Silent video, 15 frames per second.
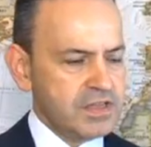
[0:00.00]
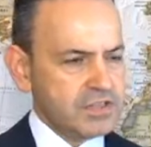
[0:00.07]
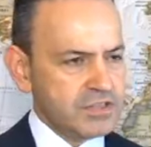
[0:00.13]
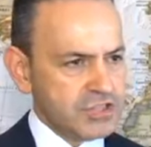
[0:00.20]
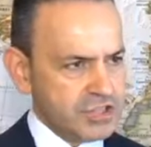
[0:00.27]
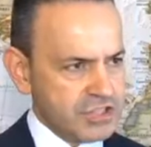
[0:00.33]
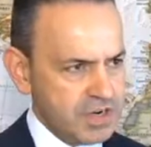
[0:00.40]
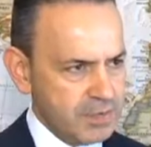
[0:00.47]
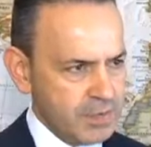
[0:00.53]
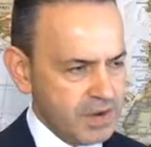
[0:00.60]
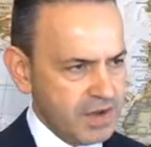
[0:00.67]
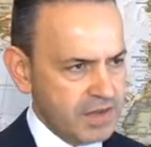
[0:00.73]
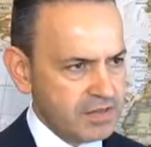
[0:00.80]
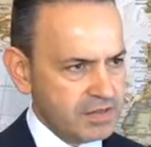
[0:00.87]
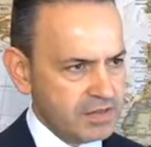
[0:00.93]
Dışişleri
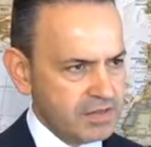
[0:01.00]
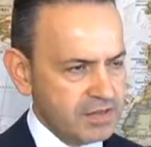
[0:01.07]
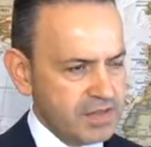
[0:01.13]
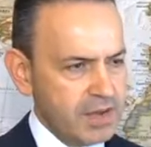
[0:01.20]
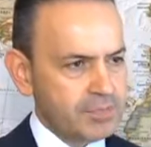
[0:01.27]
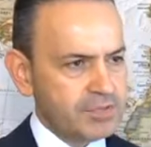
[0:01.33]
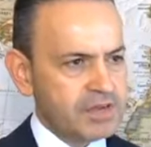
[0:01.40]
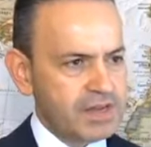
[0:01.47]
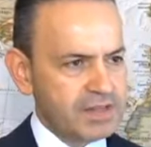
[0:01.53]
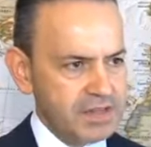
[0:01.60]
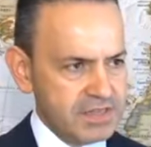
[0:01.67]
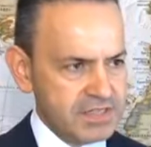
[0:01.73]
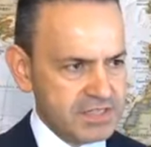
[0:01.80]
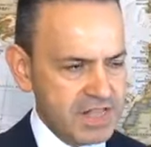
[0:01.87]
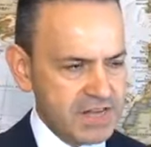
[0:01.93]
Bakanlığı'nın yaptığı
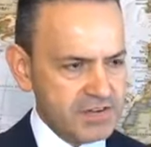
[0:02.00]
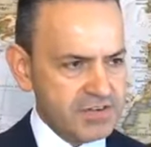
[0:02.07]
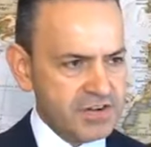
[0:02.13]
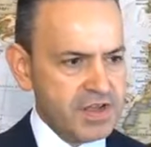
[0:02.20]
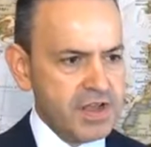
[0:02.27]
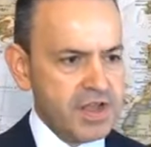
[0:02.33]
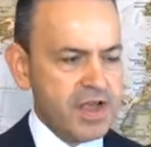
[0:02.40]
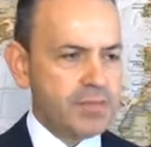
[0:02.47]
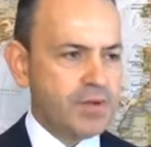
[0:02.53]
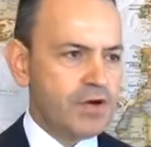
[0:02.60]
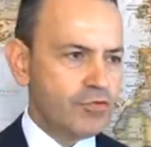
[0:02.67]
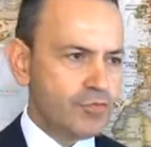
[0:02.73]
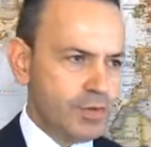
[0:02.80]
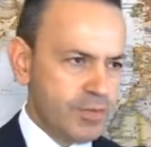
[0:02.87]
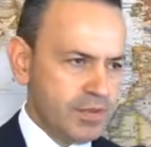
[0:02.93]
analizler hem
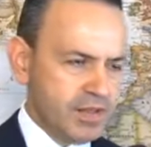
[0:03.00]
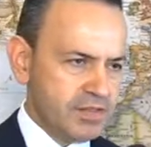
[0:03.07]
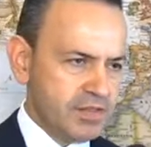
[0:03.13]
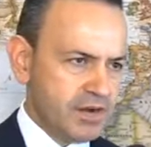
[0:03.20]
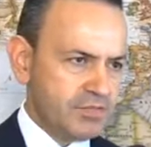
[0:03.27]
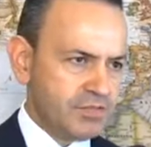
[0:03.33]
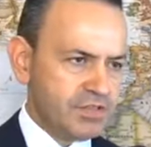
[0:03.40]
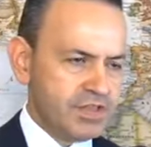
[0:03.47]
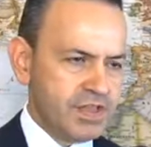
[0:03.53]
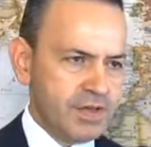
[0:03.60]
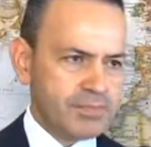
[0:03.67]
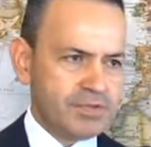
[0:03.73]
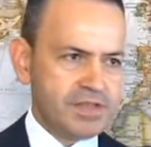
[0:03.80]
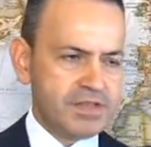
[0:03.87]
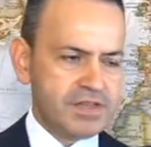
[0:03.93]
Avrupa Birliği tarafının
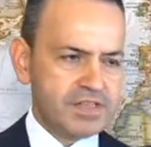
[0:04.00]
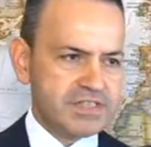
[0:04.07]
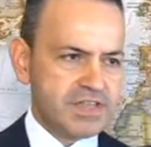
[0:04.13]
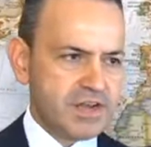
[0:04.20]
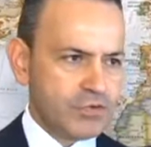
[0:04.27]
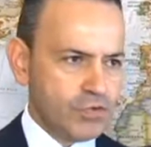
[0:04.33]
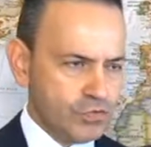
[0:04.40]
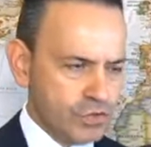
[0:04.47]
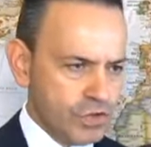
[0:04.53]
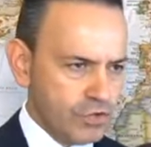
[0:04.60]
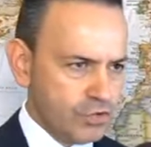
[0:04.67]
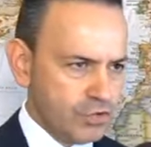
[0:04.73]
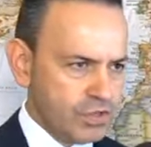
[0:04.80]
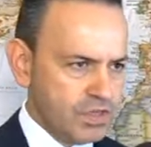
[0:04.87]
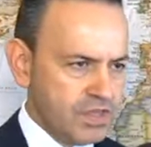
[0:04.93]
yaptığı analizler
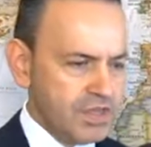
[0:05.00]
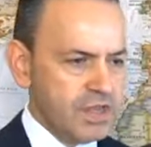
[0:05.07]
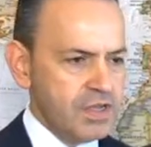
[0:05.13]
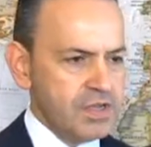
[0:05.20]
gösteriyor ki